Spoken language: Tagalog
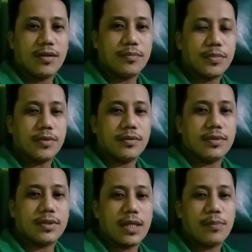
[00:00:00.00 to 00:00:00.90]
Yun po.
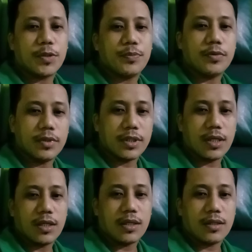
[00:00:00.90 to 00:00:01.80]
Salamat po at
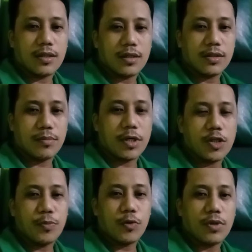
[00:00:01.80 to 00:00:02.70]
uh, samahan
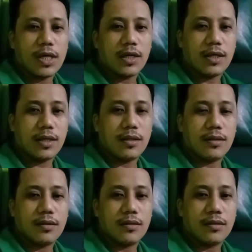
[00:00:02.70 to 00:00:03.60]
niyo po ko lagi
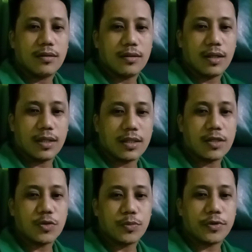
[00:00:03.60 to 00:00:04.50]
at uh, ah,
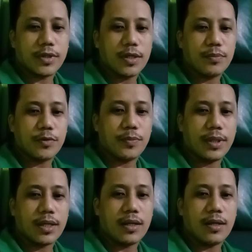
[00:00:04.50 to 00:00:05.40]
supportahan po
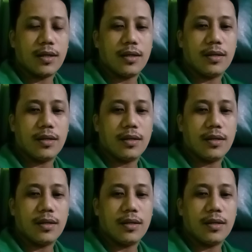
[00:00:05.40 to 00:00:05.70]
para